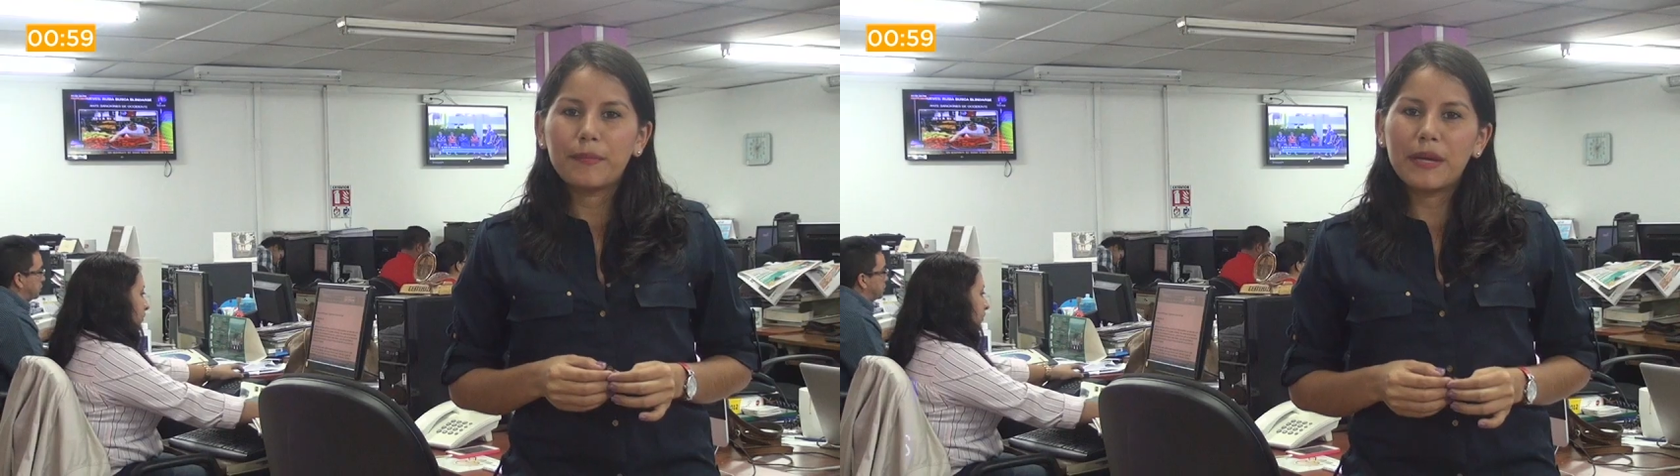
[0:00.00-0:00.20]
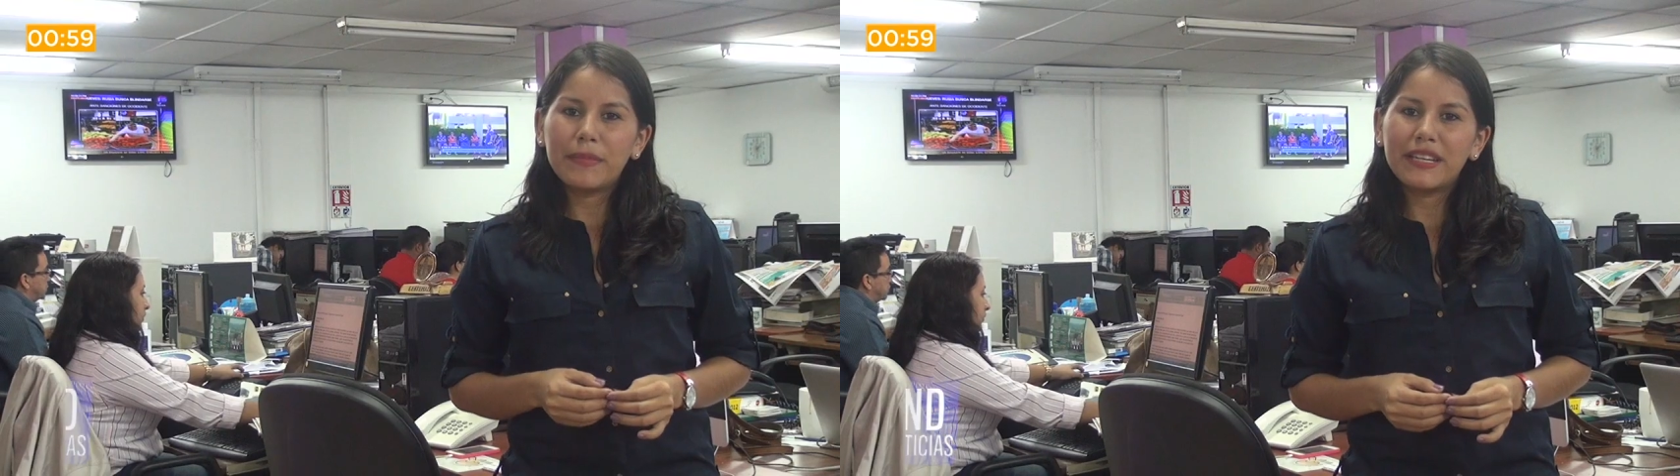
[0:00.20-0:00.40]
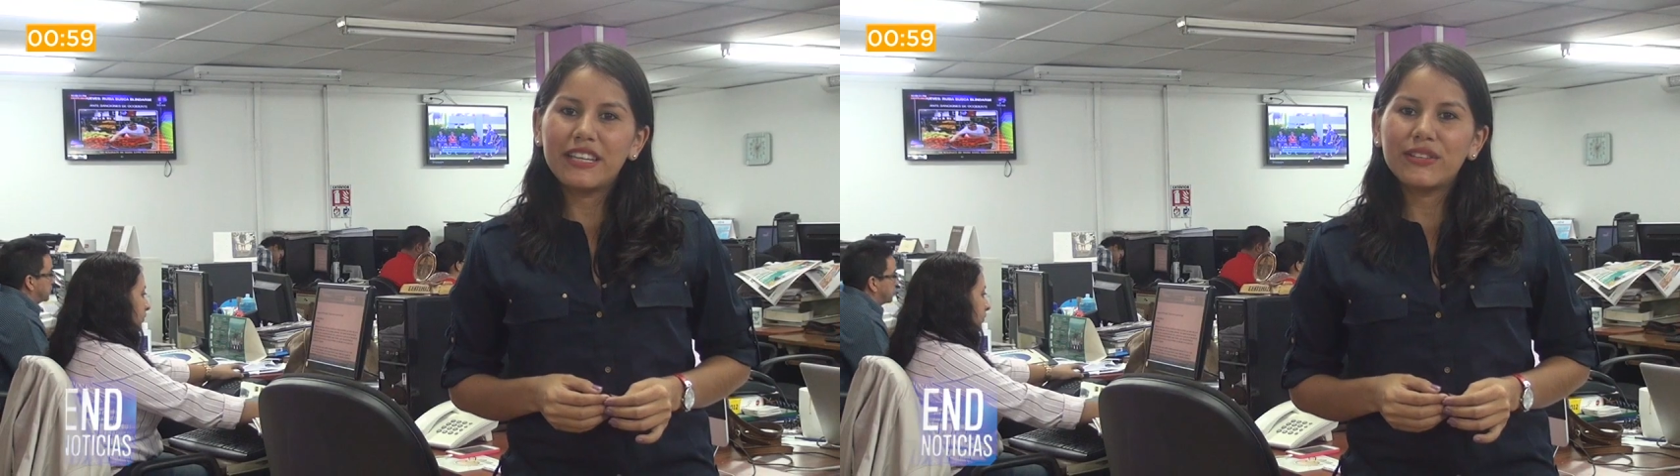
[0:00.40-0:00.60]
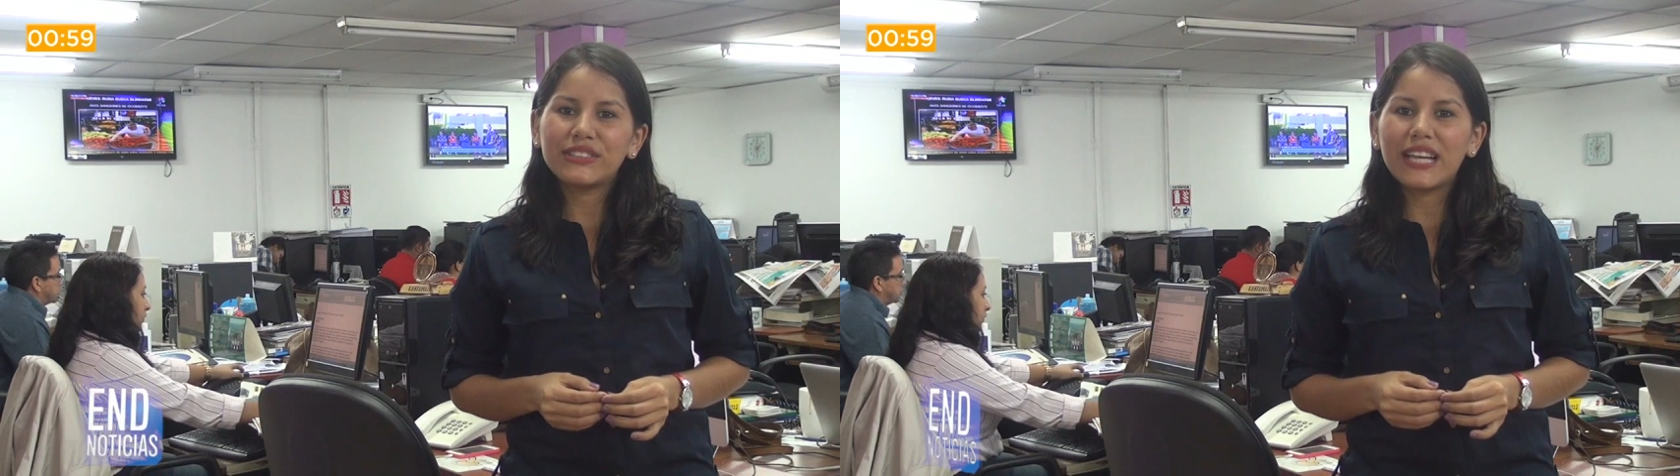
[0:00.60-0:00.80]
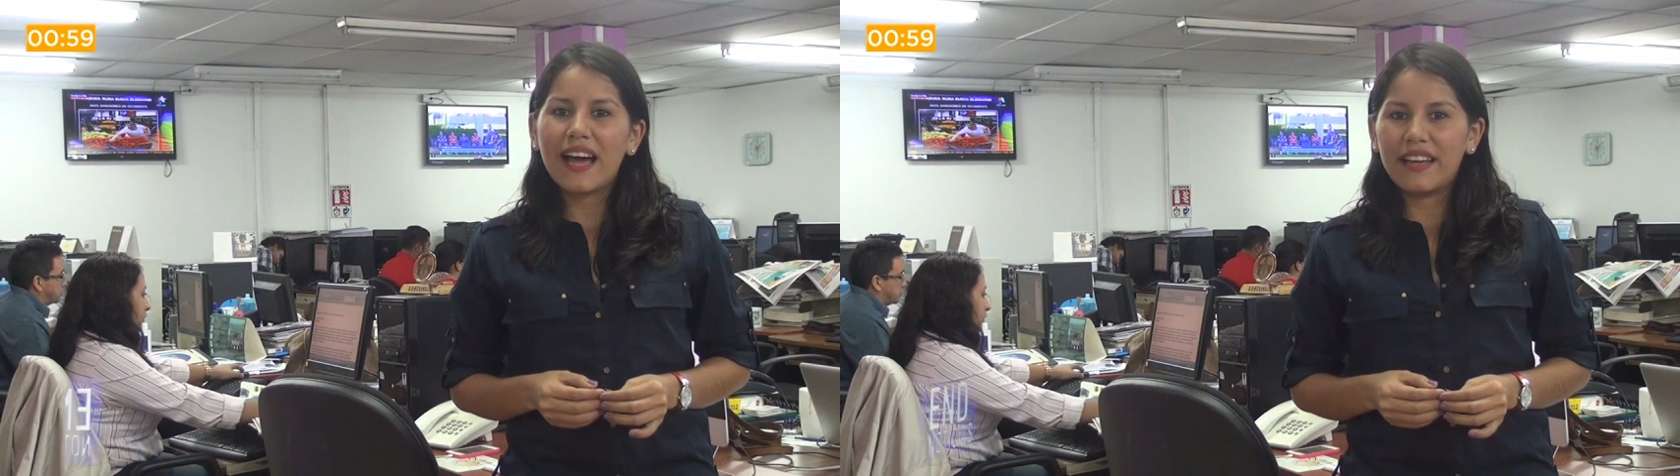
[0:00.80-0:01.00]

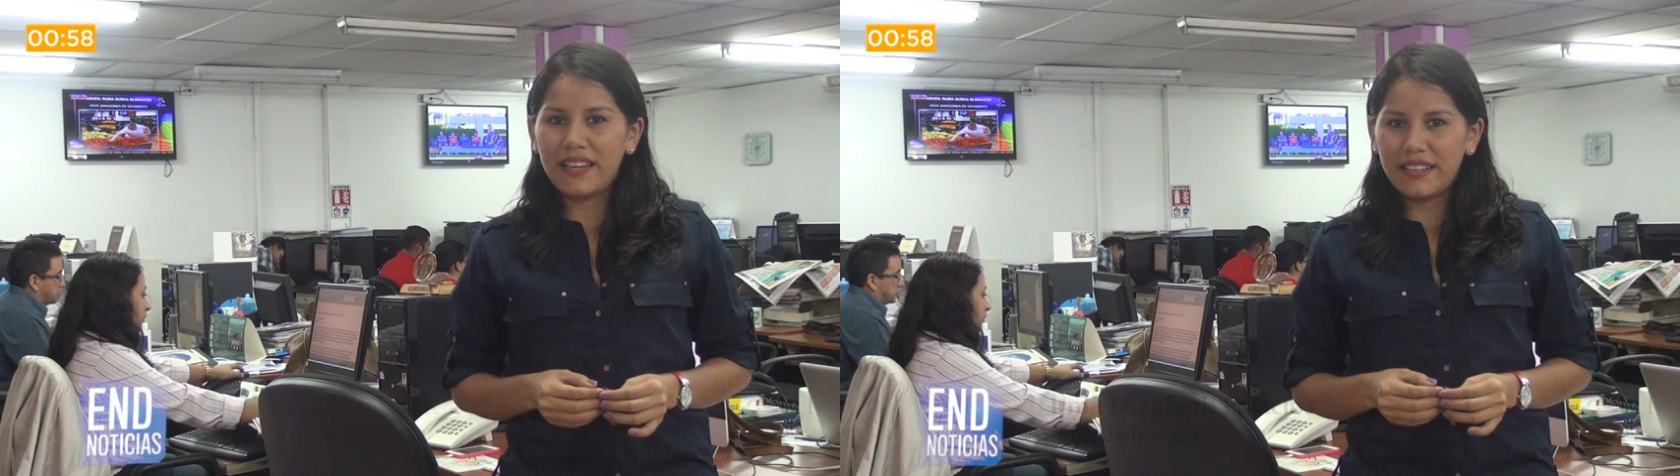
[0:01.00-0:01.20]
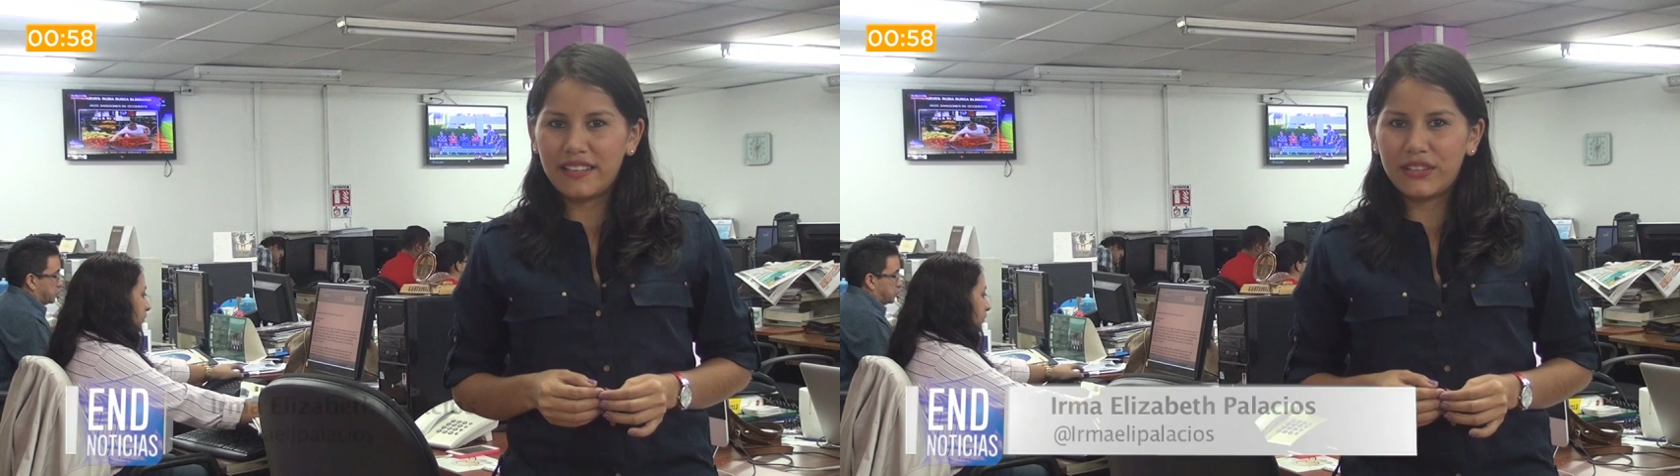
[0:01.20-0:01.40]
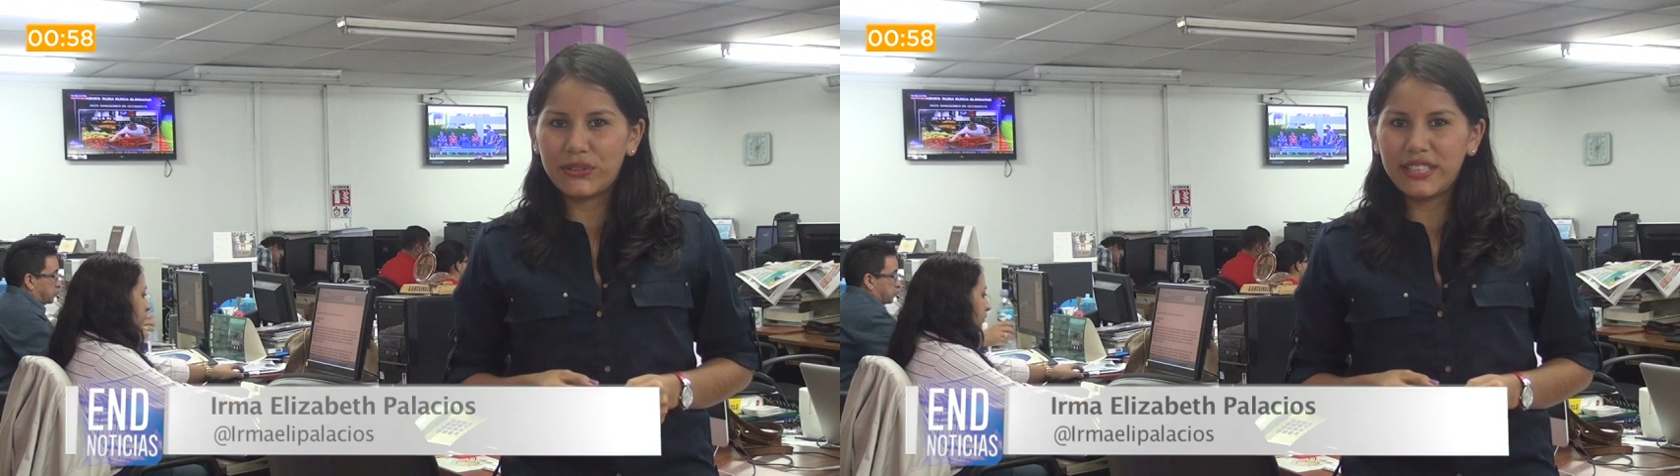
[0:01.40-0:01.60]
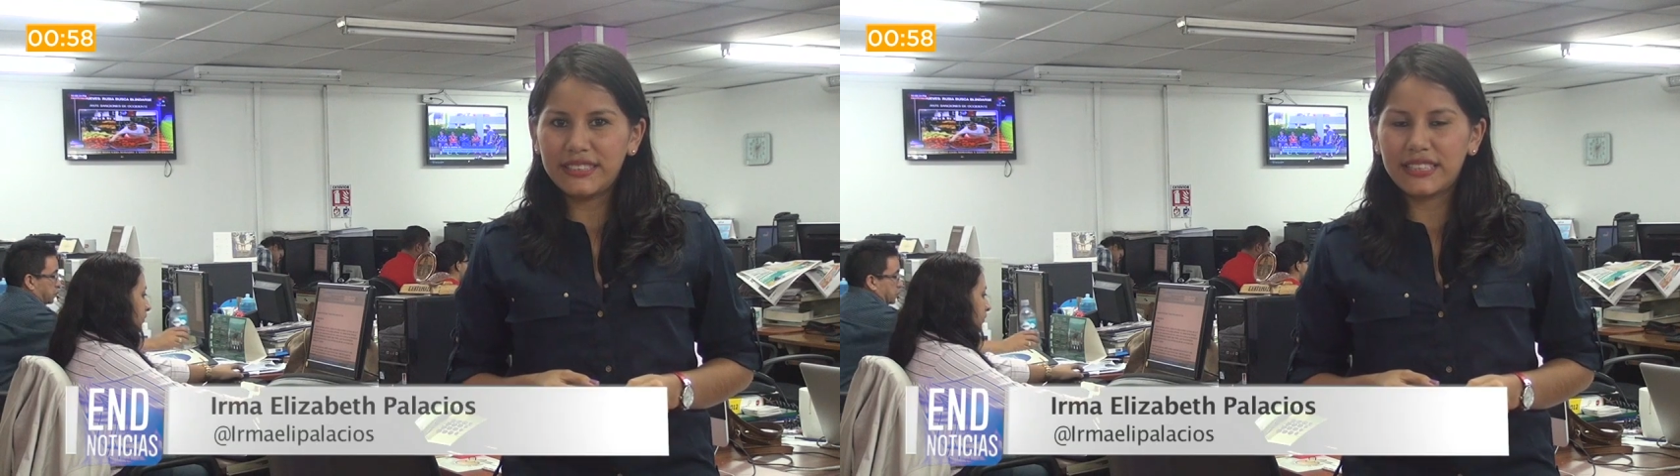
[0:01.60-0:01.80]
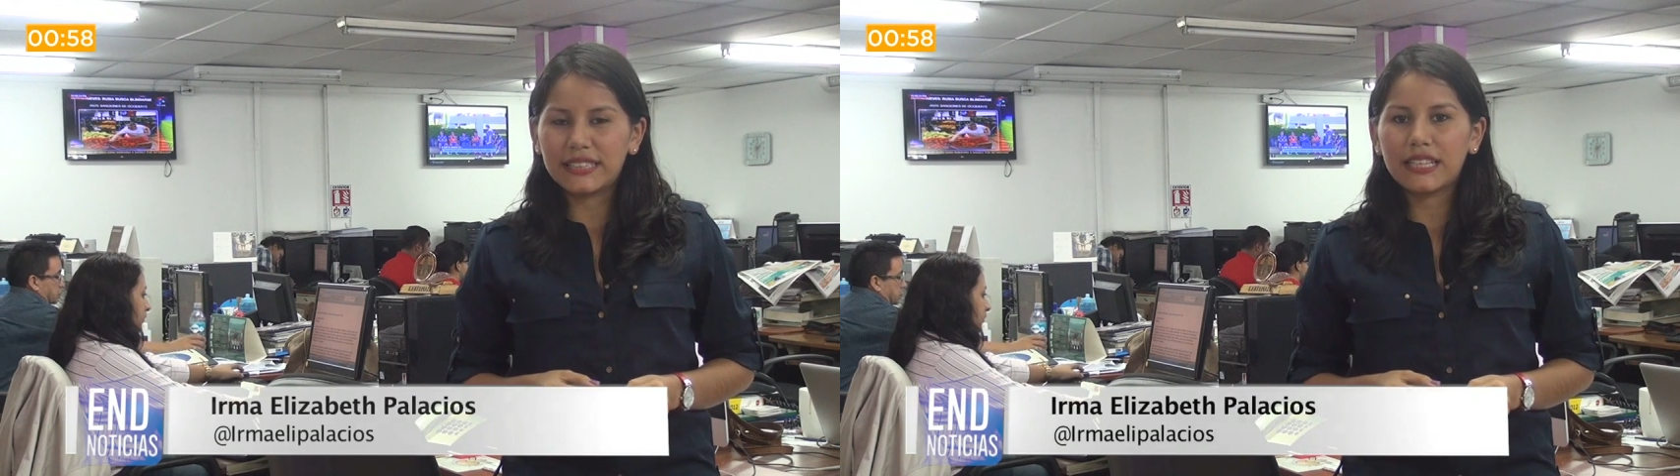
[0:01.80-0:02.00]
Bienvenidos a END
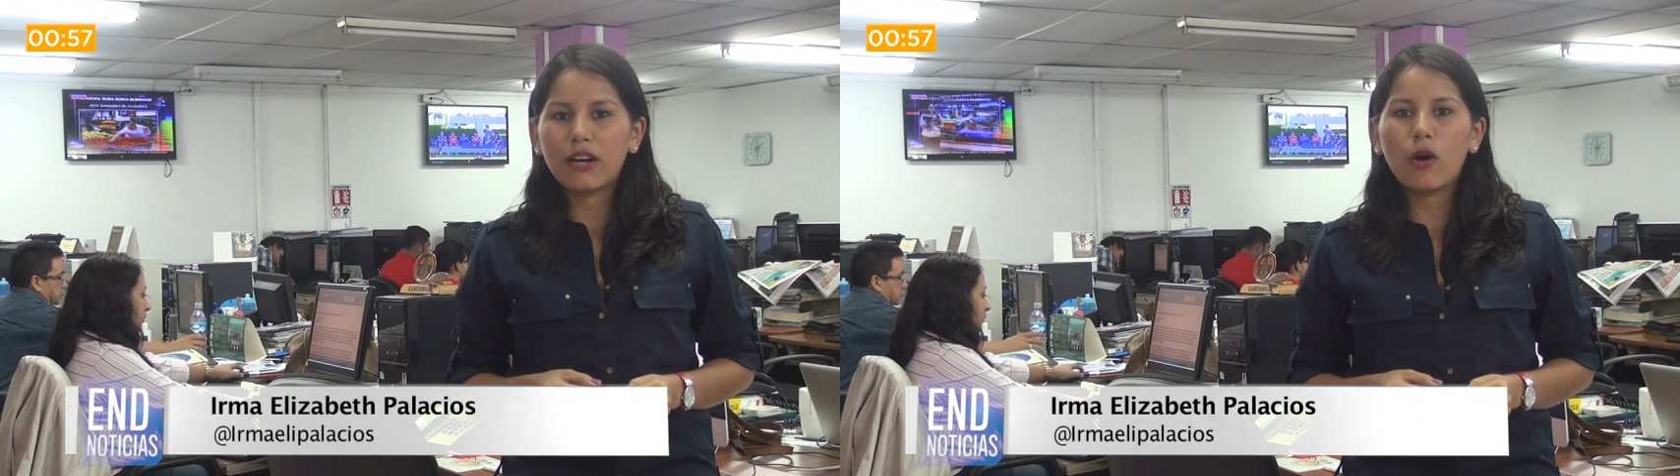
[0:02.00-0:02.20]
Noticias.